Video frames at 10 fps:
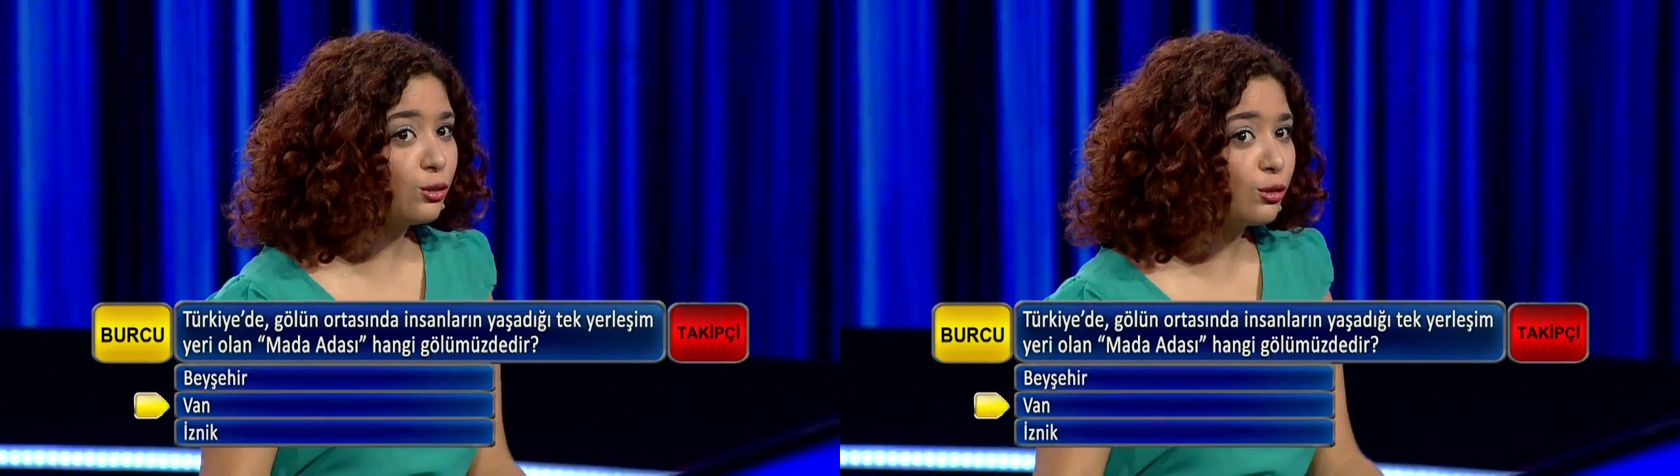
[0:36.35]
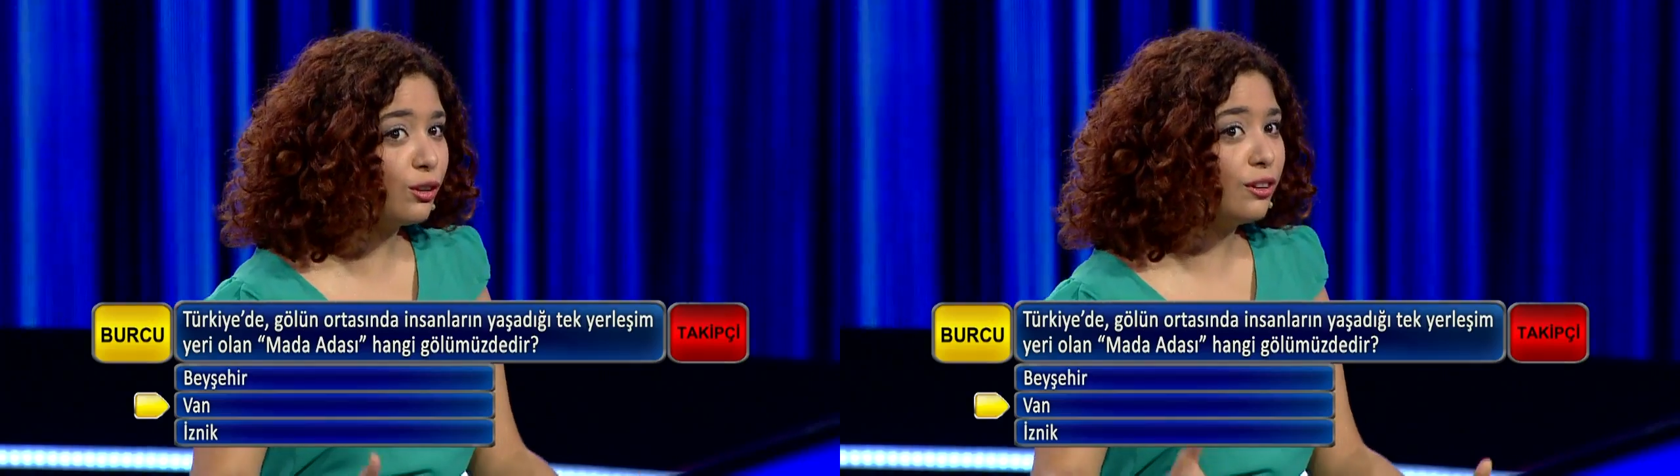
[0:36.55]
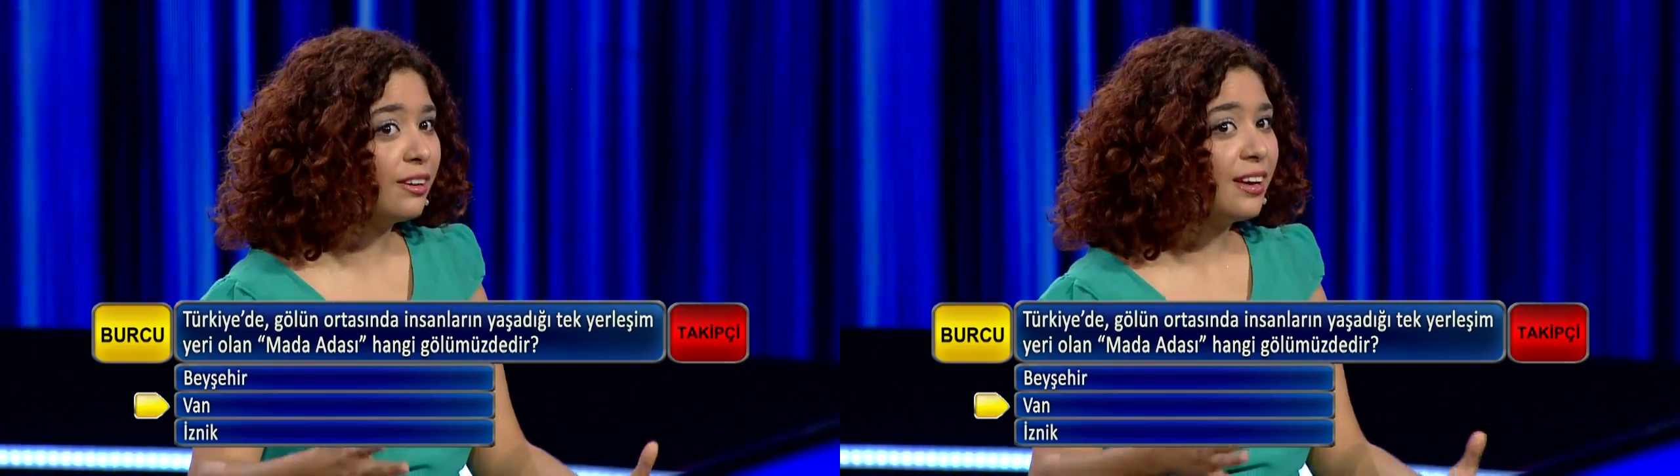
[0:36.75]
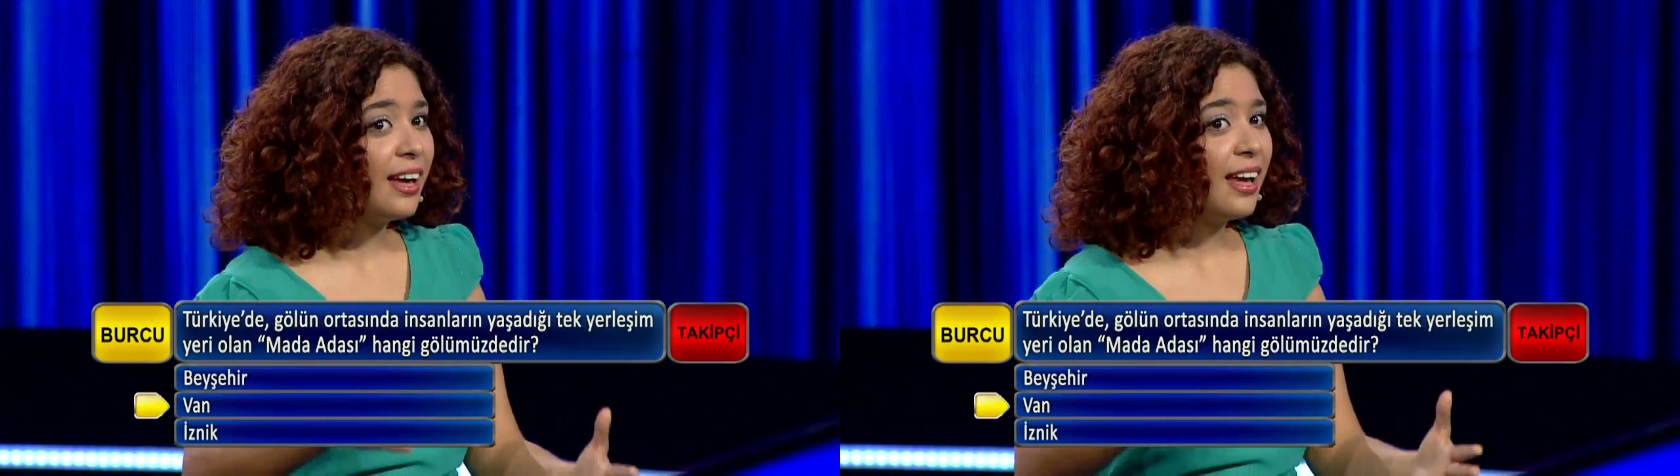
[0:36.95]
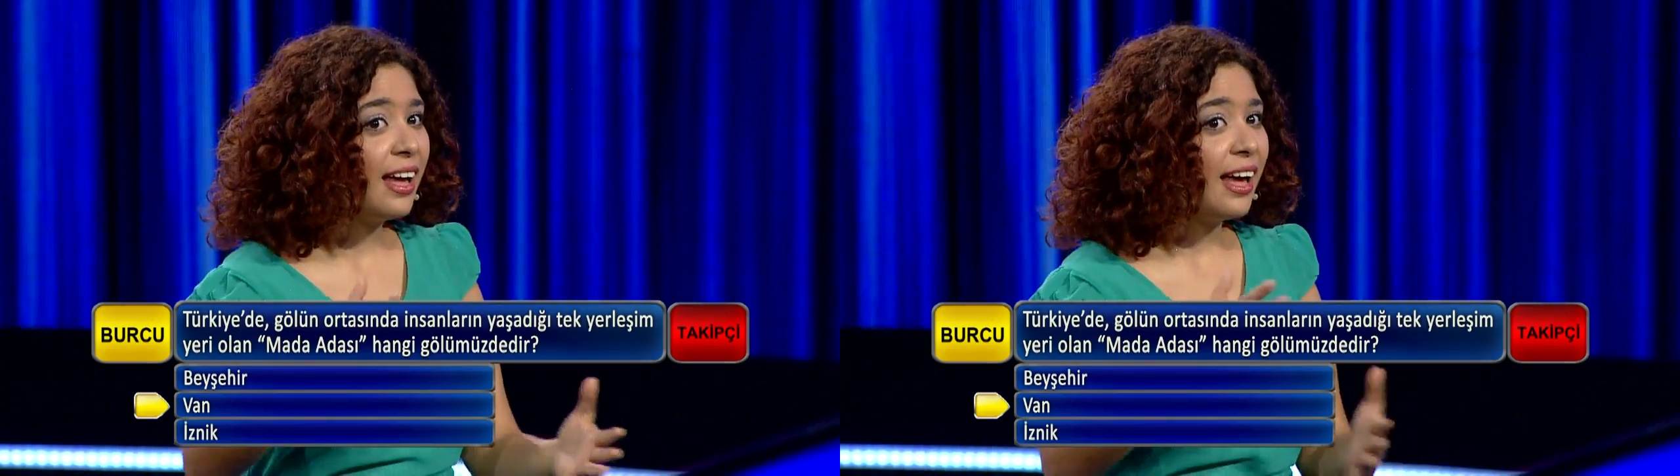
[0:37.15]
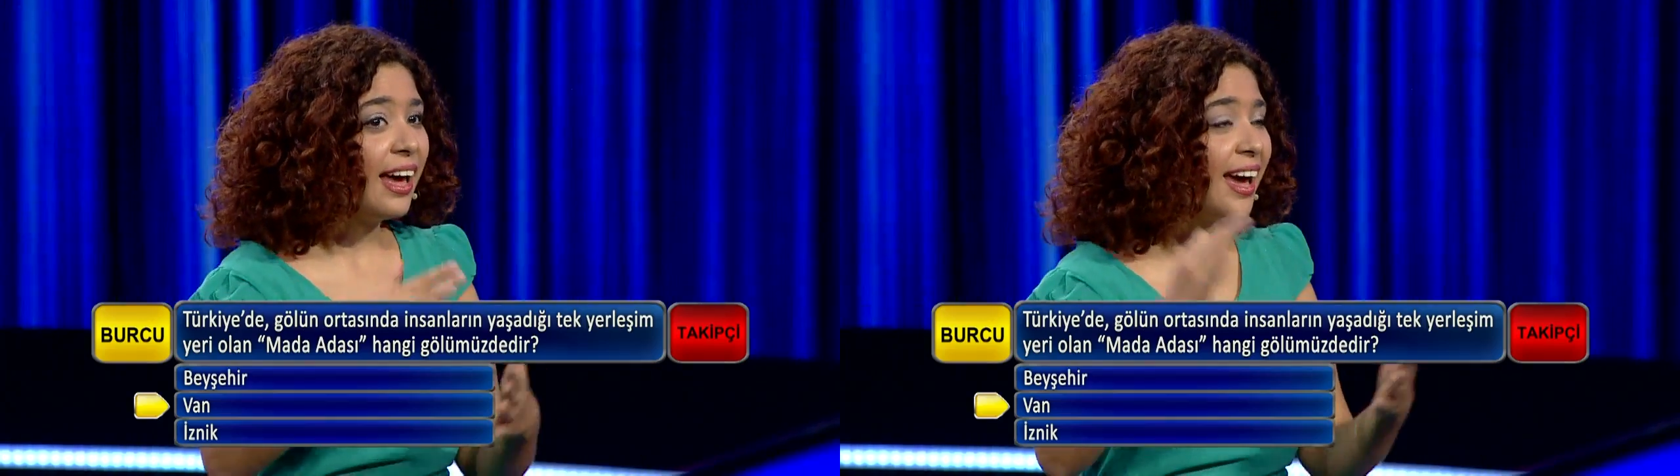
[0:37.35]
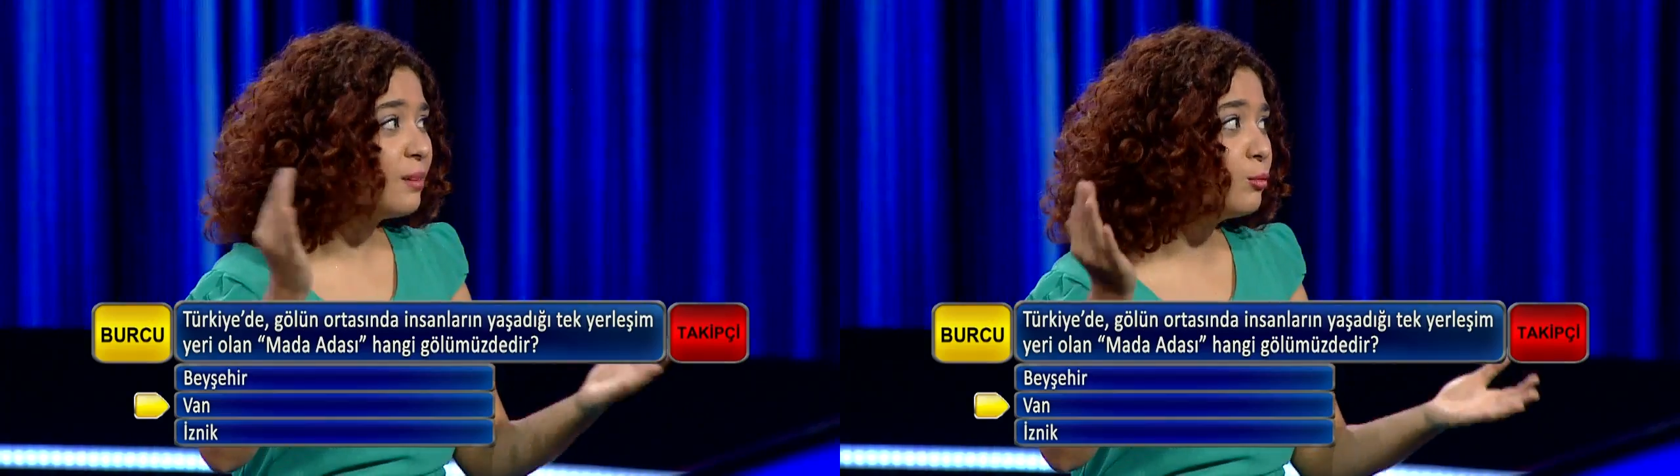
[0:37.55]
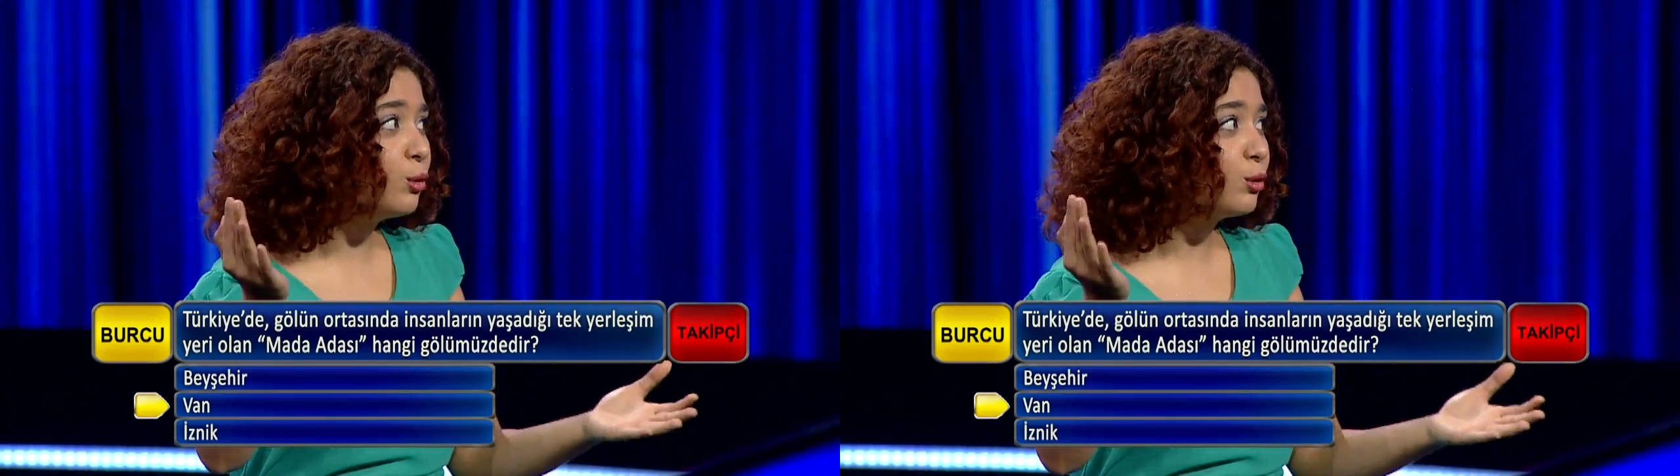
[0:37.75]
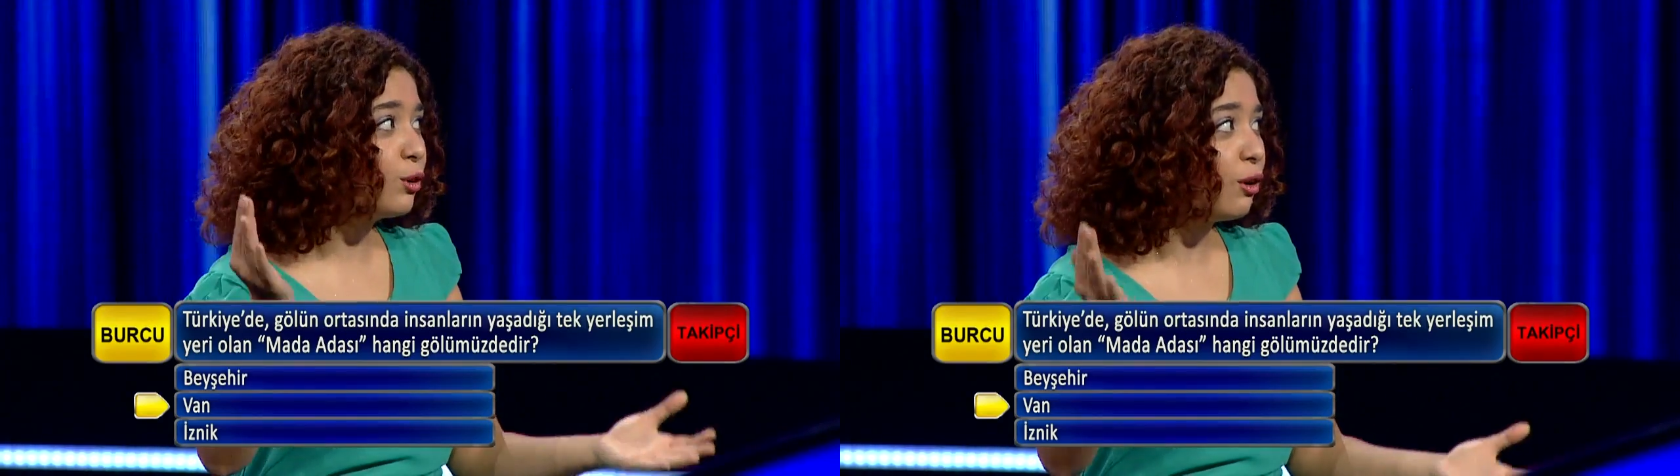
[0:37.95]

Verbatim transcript: çünkü Ha. en büyük